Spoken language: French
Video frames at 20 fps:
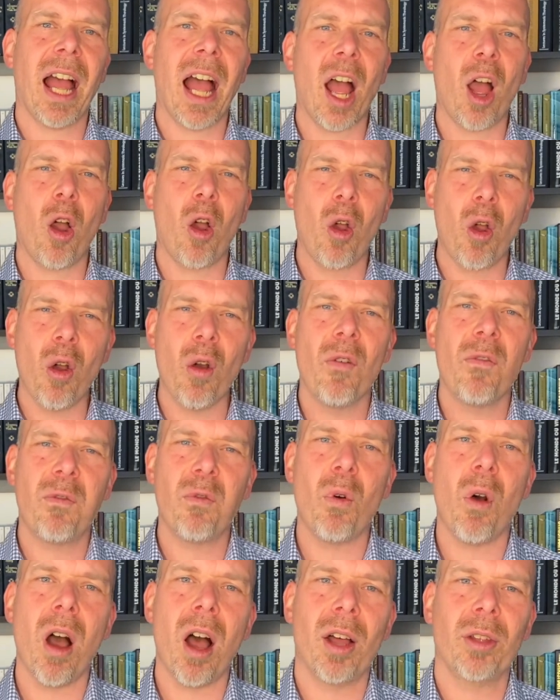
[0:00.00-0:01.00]
à
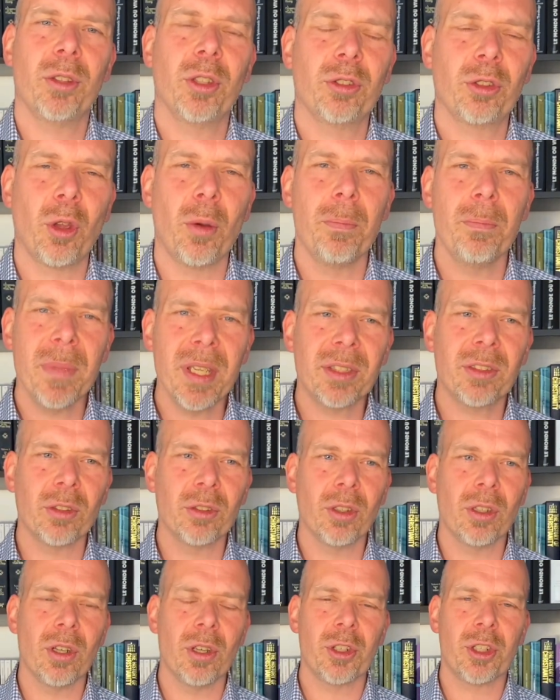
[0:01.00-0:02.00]
revoir notre
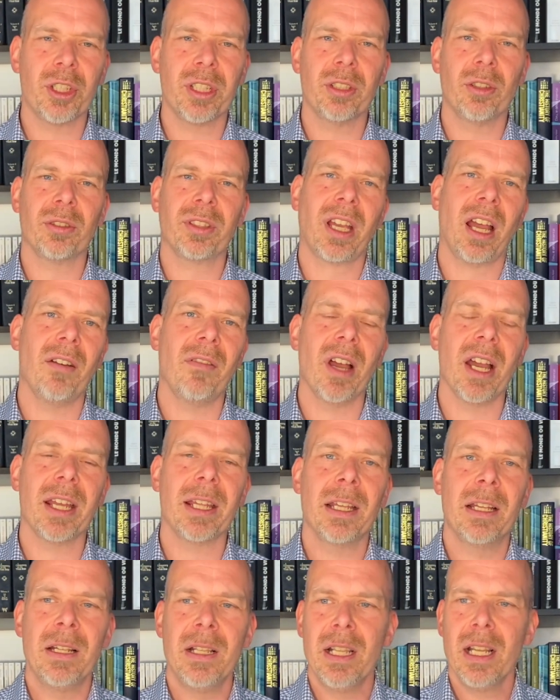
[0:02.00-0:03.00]
méthodologie de travail